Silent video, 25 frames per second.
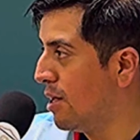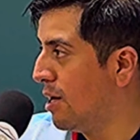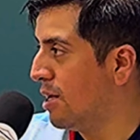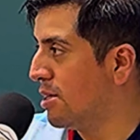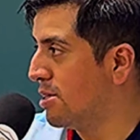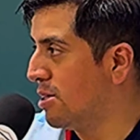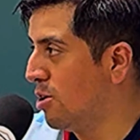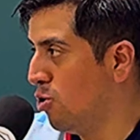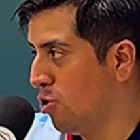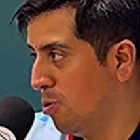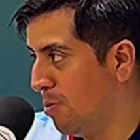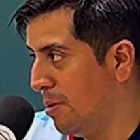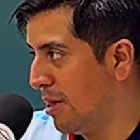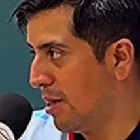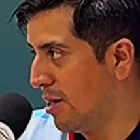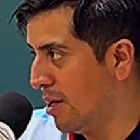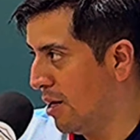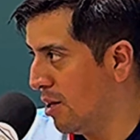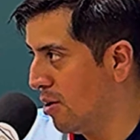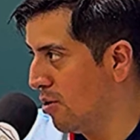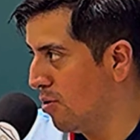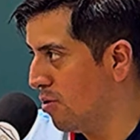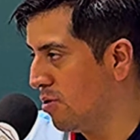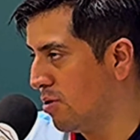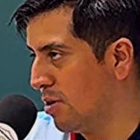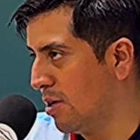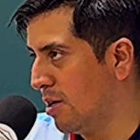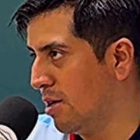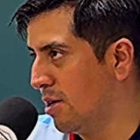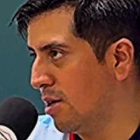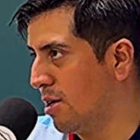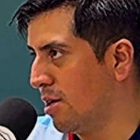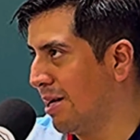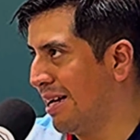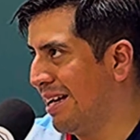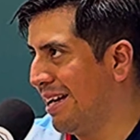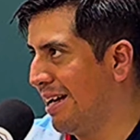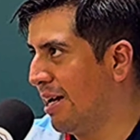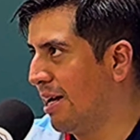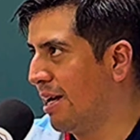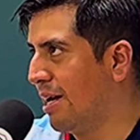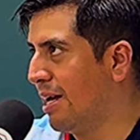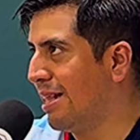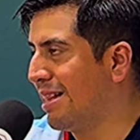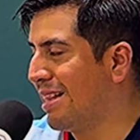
la salud mental, ¿no? O sea, ¿qué,